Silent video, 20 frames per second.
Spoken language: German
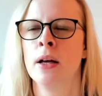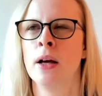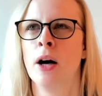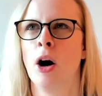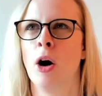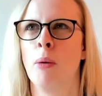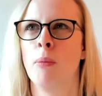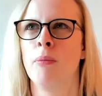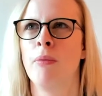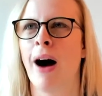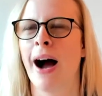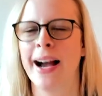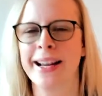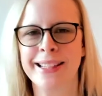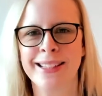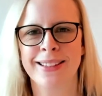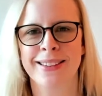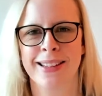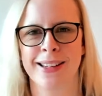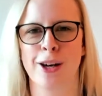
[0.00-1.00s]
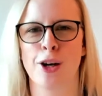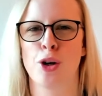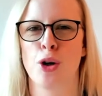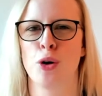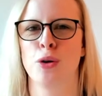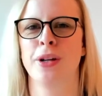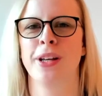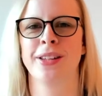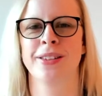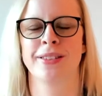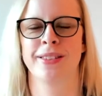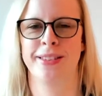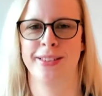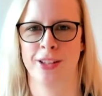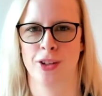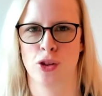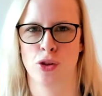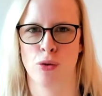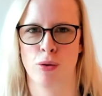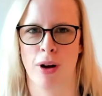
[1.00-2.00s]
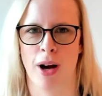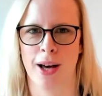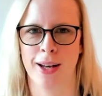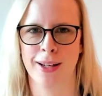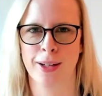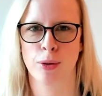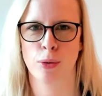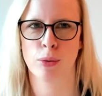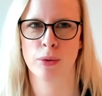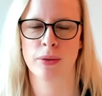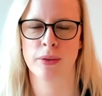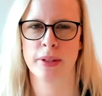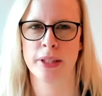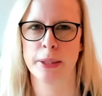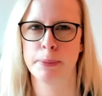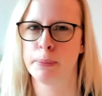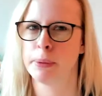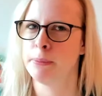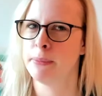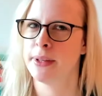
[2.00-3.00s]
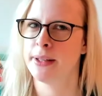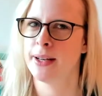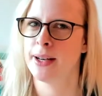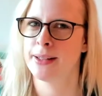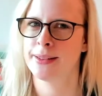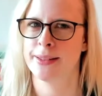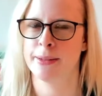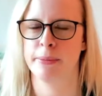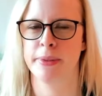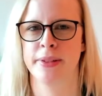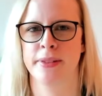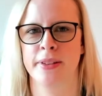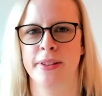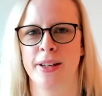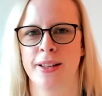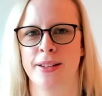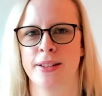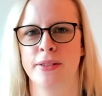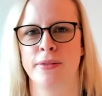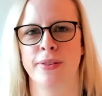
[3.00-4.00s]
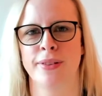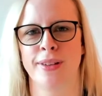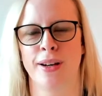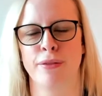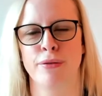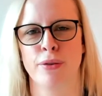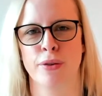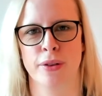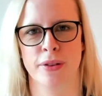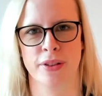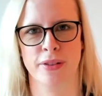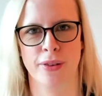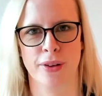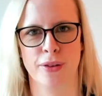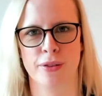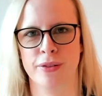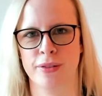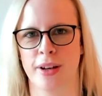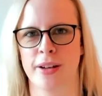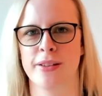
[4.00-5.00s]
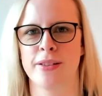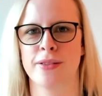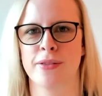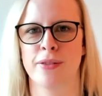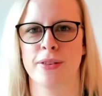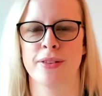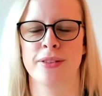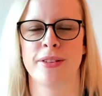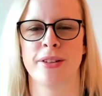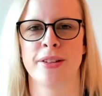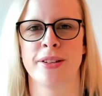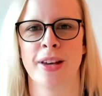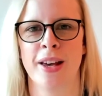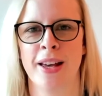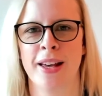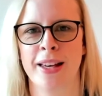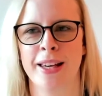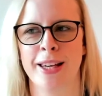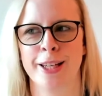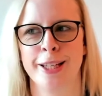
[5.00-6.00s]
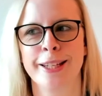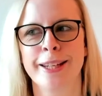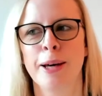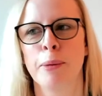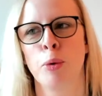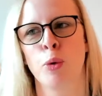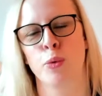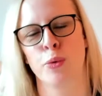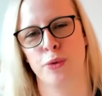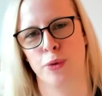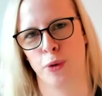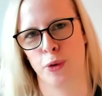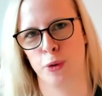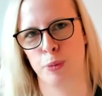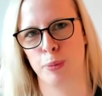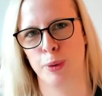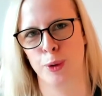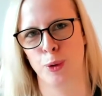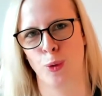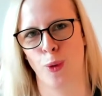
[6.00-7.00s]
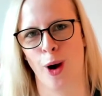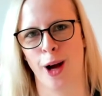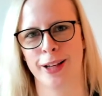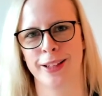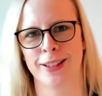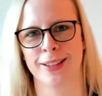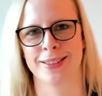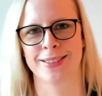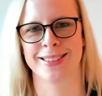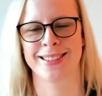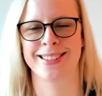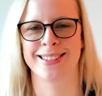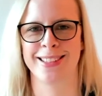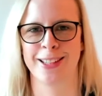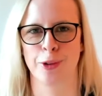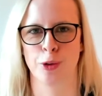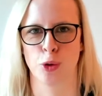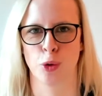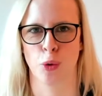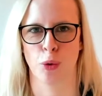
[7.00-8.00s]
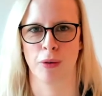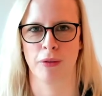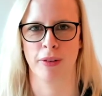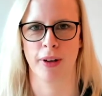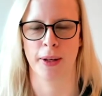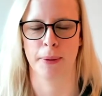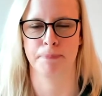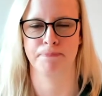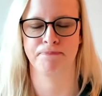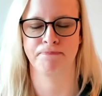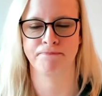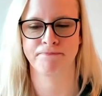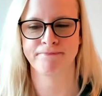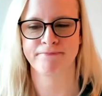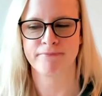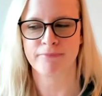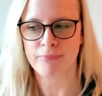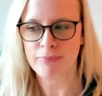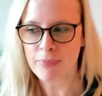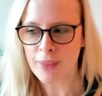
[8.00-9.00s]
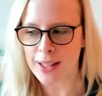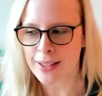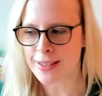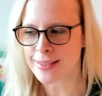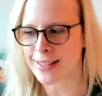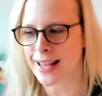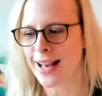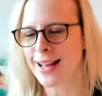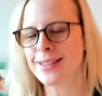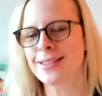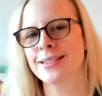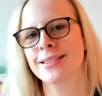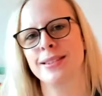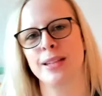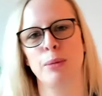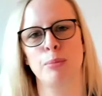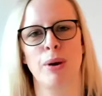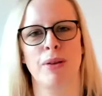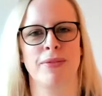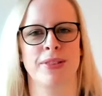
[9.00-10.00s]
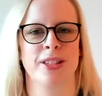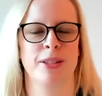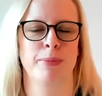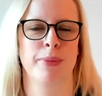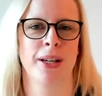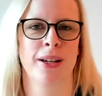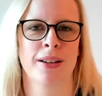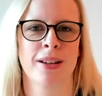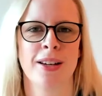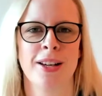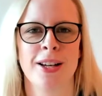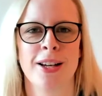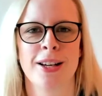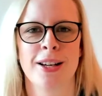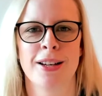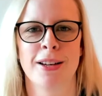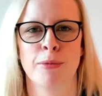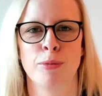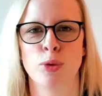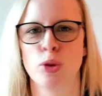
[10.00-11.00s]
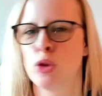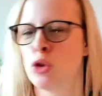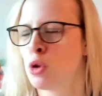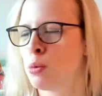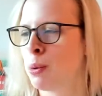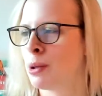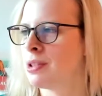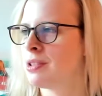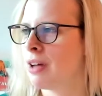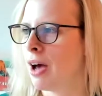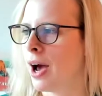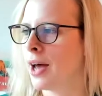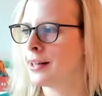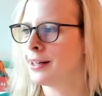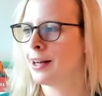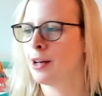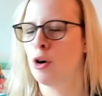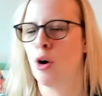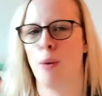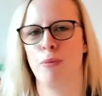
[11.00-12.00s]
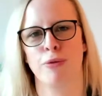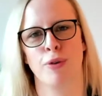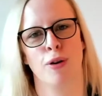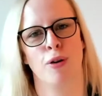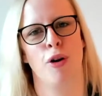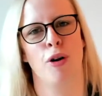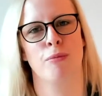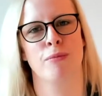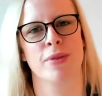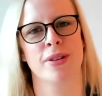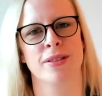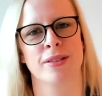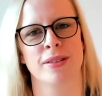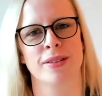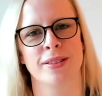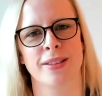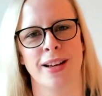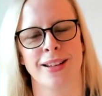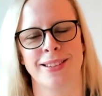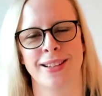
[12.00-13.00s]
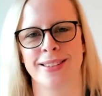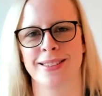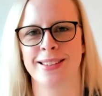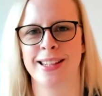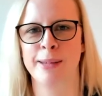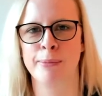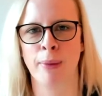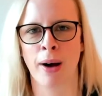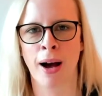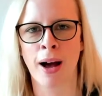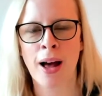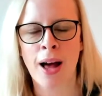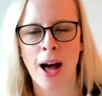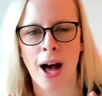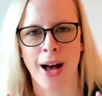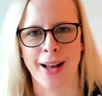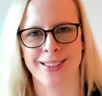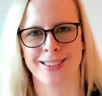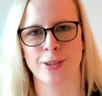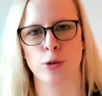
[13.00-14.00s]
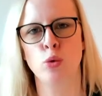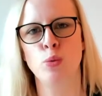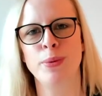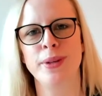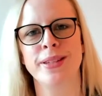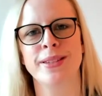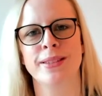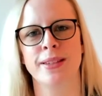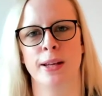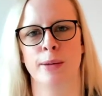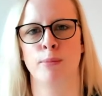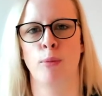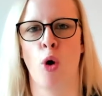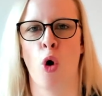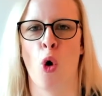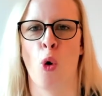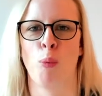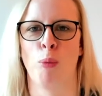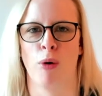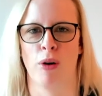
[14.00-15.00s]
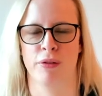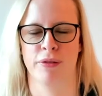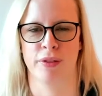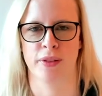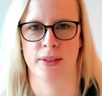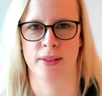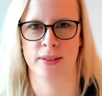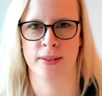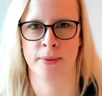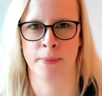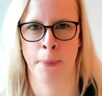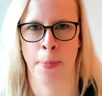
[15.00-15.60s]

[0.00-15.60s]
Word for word: Ähm, einige Dinge kündigen sich ja schon an und ich bin mir da ziemlich sicher, dass wir davon in 2021 in der Berufsausbildung einiges sehen und hören werden. Das erste Thema, was mir ähm, spontan in den Kopf gekommen ist, ist halt das Thema Azubis im Homeoffice.